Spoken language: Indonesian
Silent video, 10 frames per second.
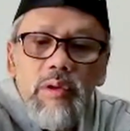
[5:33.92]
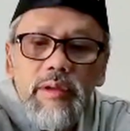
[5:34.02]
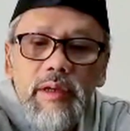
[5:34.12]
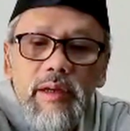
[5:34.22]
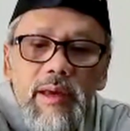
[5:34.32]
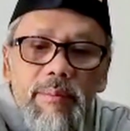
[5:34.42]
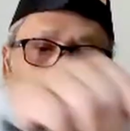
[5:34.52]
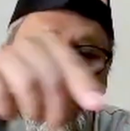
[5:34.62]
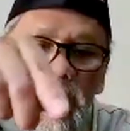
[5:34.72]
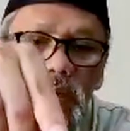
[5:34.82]
Jadi dia
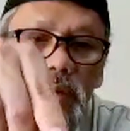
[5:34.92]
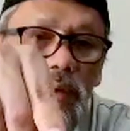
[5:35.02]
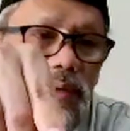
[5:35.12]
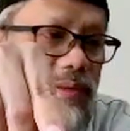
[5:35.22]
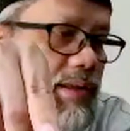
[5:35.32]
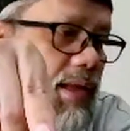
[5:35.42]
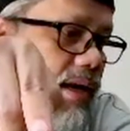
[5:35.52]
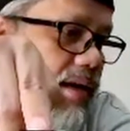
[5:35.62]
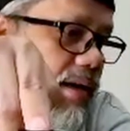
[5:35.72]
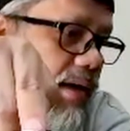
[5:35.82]
uh,
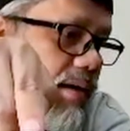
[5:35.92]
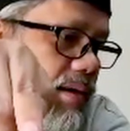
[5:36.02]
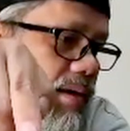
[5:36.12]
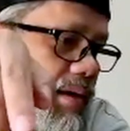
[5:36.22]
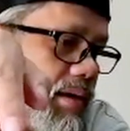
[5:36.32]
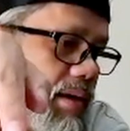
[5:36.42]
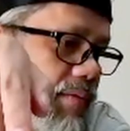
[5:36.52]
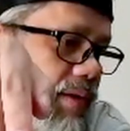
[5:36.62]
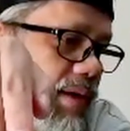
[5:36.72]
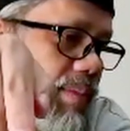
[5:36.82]
setara dengan uh,
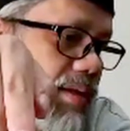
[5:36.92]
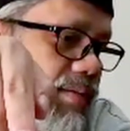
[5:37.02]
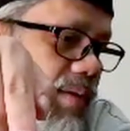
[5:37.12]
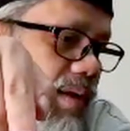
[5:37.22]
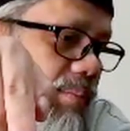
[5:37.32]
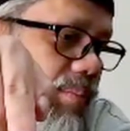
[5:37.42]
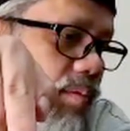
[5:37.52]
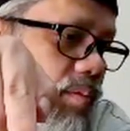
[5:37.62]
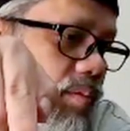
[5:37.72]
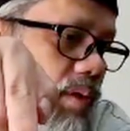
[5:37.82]
Nvidia Maxwell
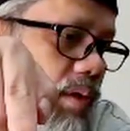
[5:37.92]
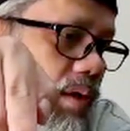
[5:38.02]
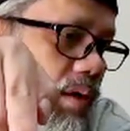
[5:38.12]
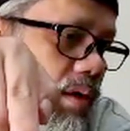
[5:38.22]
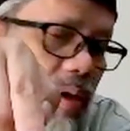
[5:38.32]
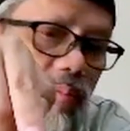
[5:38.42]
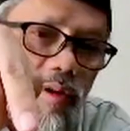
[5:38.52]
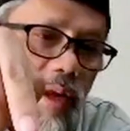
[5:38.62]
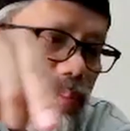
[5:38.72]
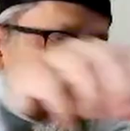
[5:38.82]
GPU.
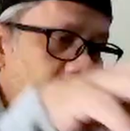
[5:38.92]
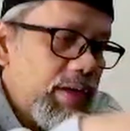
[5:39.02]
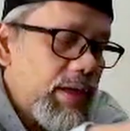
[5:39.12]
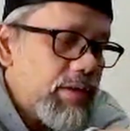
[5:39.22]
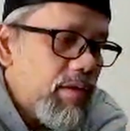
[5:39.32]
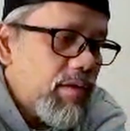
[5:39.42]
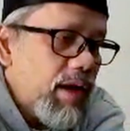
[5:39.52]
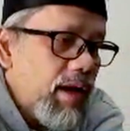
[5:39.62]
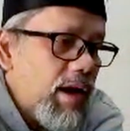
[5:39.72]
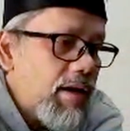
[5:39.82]
Kemudian
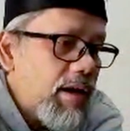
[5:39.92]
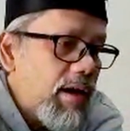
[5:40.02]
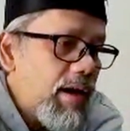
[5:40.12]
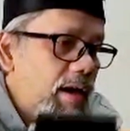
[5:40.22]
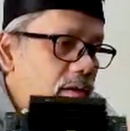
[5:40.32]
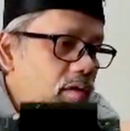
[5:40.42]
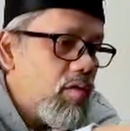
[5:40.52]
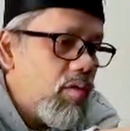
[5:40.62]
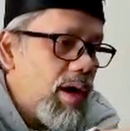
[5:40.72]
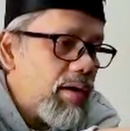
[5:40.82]
prosesornya adalah
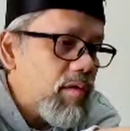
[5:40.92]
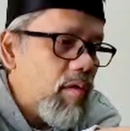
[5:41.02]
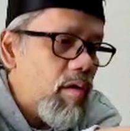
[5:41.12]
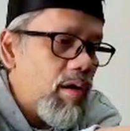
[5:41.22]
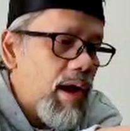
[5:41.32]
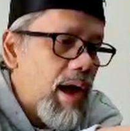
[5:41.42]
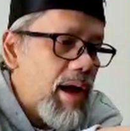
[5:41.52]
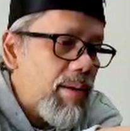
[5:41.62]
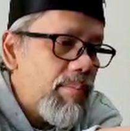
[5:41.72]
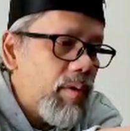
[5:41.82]
quad core
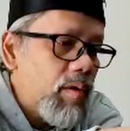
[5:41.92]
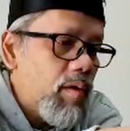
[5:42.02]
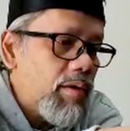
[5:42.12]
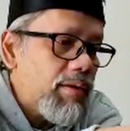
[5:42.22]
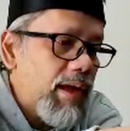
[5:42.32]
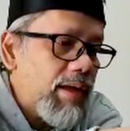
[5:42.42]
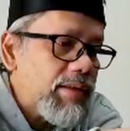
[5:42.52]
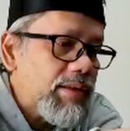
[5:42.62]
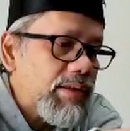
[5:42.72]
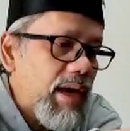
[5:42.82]
ARM
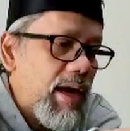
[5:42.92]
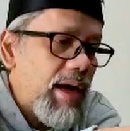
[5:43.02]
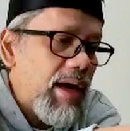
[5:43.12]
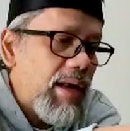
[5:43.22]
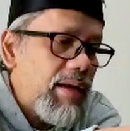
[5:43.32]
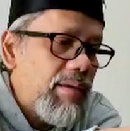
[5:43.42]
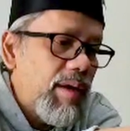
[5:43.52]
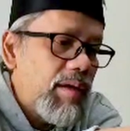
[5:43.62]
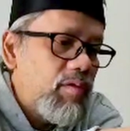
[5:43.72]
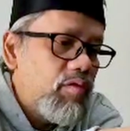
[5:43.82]
Cortex
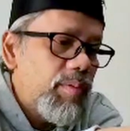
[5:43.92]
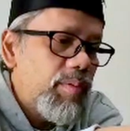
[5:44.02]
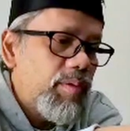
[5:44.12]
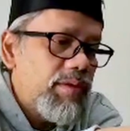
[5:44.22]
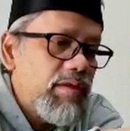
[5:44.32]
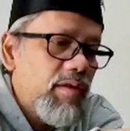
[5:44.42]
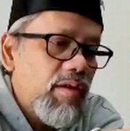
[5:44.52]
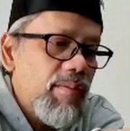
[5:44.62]
A57 prosesor.